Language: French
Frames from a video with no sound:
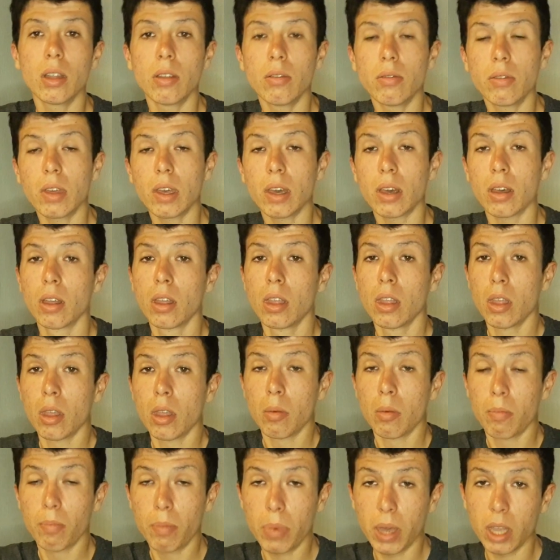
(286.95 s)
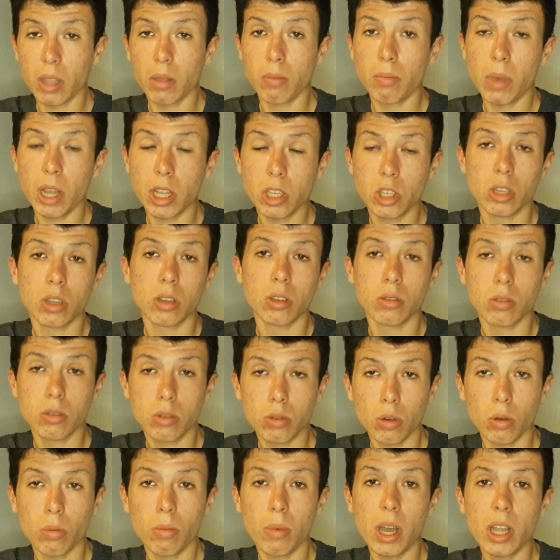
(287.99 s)
Les Verts perdre match
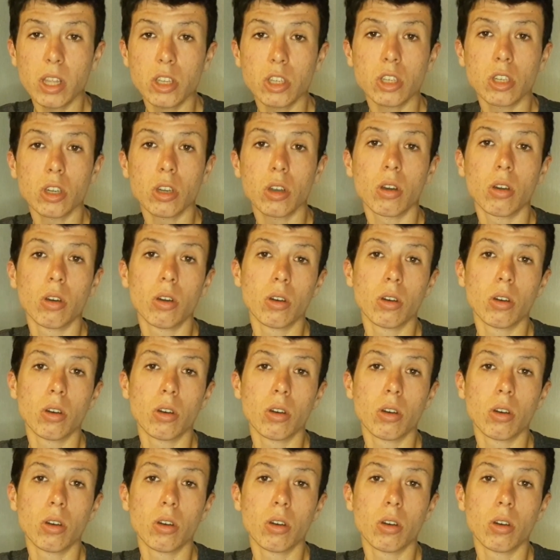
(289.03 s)
sur match.